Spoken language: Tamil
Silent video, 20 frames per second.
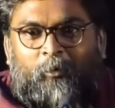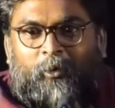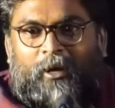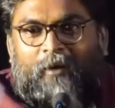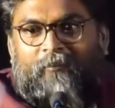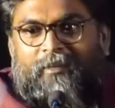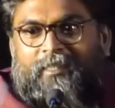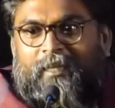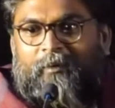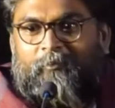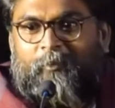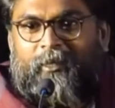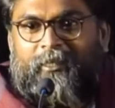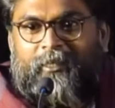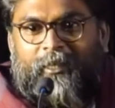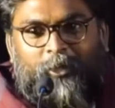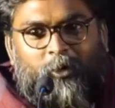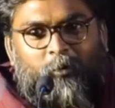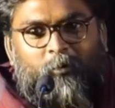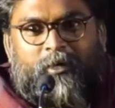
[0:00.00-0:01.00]
ஒரு
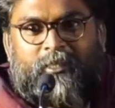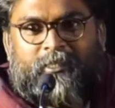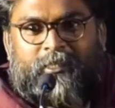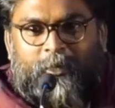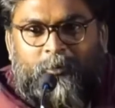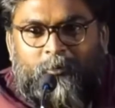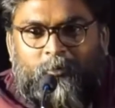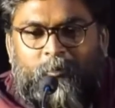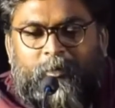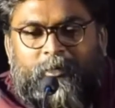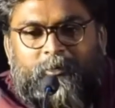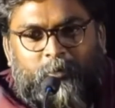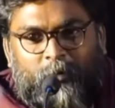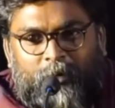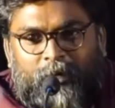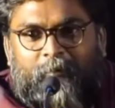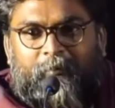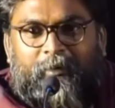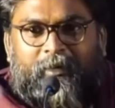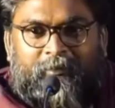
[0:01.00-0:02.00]
அவசரப்படுத்தி ஏதோ ஒன்று செய்யணும் அப்படின்னு
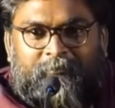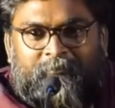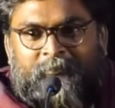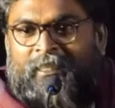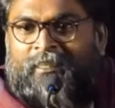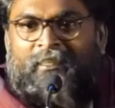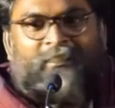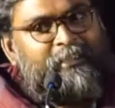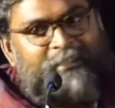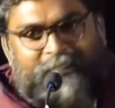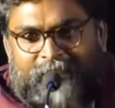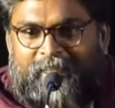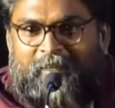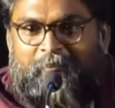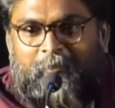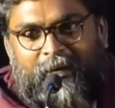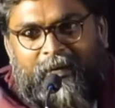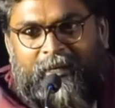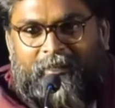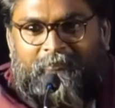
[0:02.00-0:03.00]
சொல்லாமல்
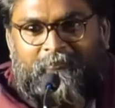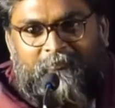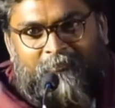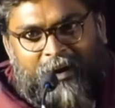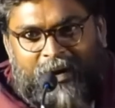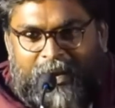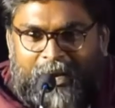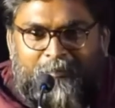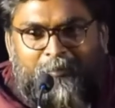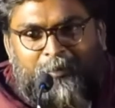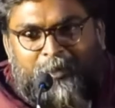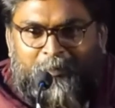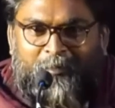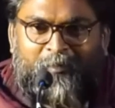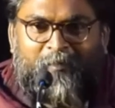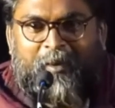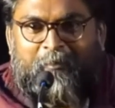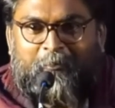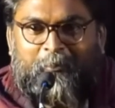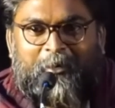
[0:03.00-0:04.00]
செஞ்சுருக்க மாட்டேன் வேணாம்
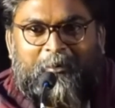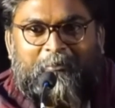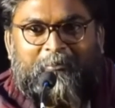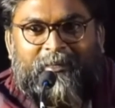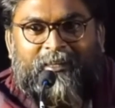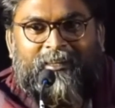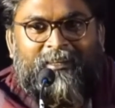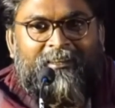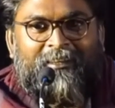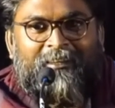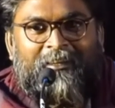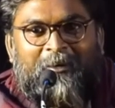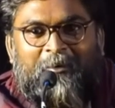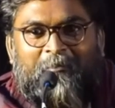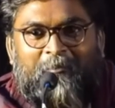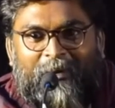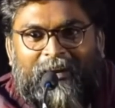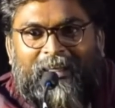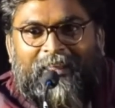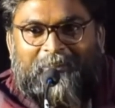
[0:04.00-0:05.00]
விட்டுட்டு வேணா போயிருப்பேன்
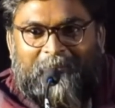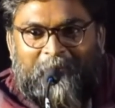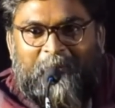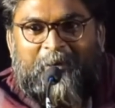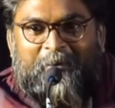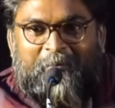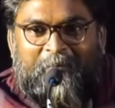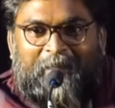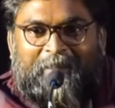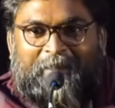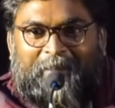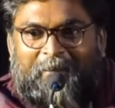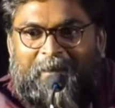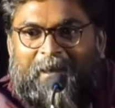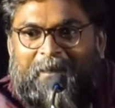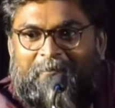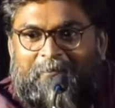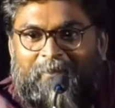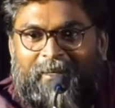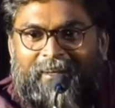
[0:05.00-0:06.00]
பட் அது ஒன்றுமே
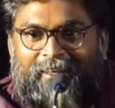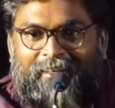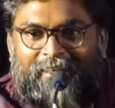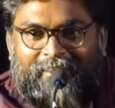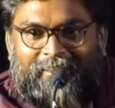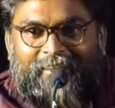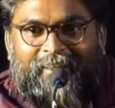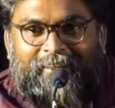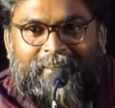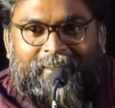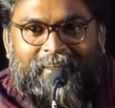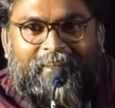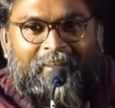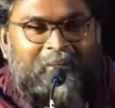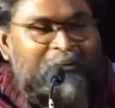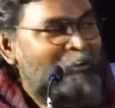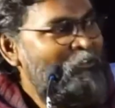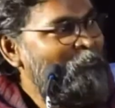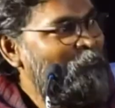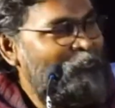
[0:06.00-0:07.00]
சொல்லாமல் இருந்ததில்லை
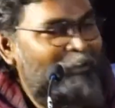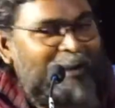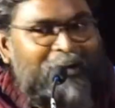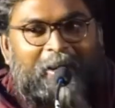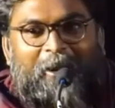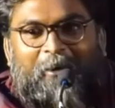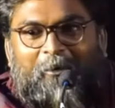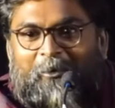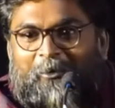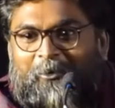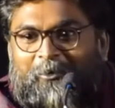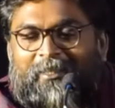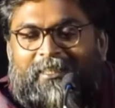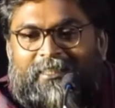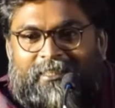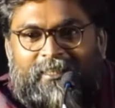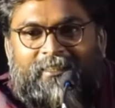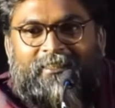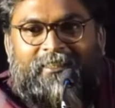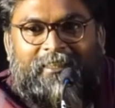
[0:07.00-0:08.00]
ஃபைனலாக கொண்டு
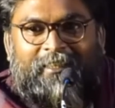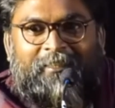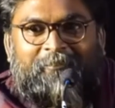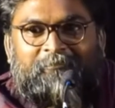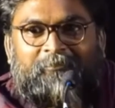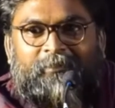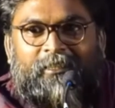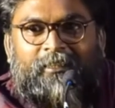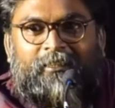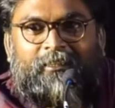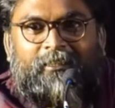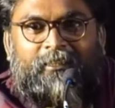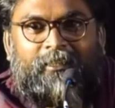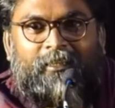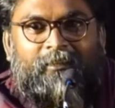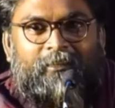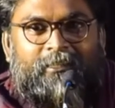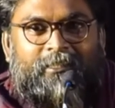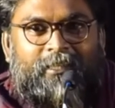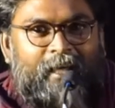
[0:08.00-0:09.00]
வந்து சேர்த்துட்டேன்
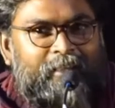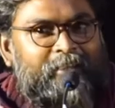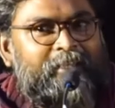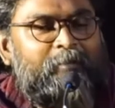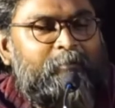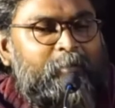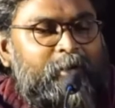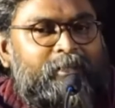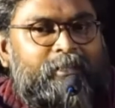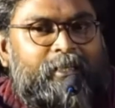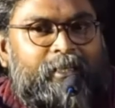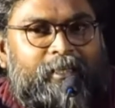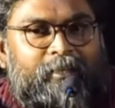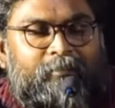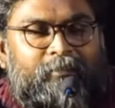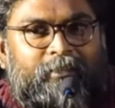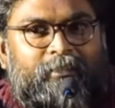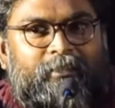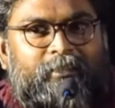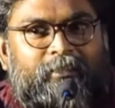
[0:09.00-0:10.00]
இதை
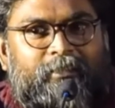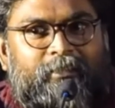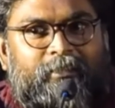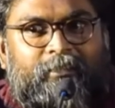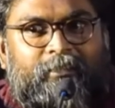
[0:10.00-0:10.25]
சாத்தியப்படுத்தினதில் வந்து